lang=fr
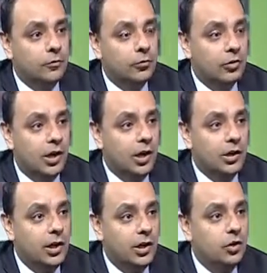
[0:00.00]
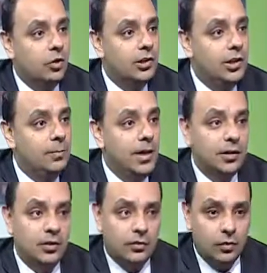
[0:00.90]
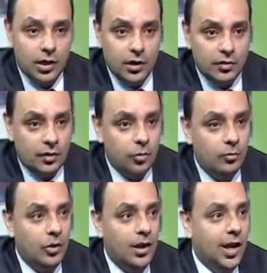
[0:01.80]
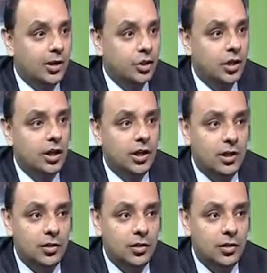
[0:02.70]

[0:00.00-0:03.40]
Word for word: Parce qu'on a les, côtes libyennes qui sont extrêmement larges